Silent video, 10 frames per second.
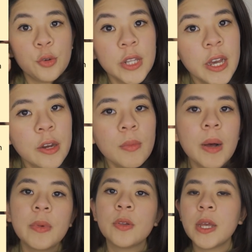ôn thi đúng
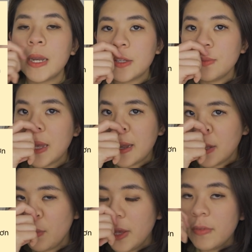không đầu tiên là chúng ta đã
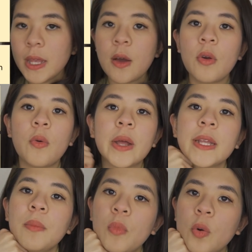thống nhất với nhau là
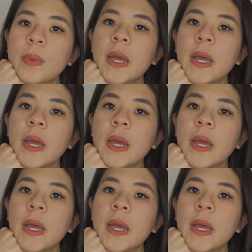khoảng tháng 1